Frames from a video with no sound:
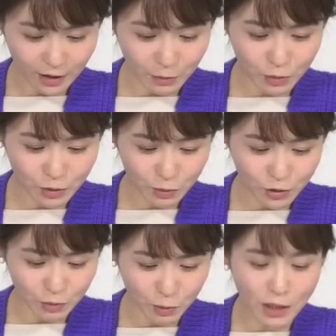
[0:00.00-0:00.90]
이명우 씨
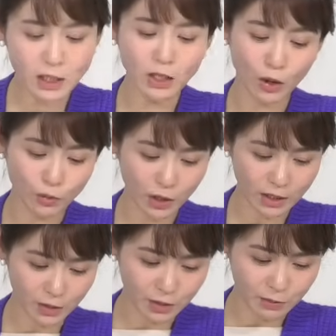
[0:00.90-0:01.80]
모습이 굉장히 여유가
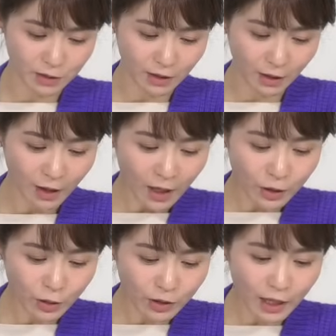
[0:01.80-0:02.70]
있었습니다.
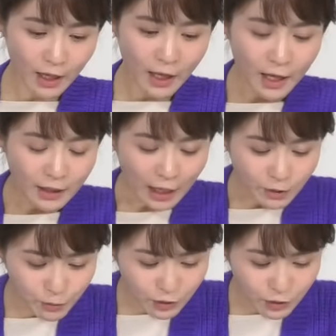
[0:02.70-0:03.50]
그런데 다른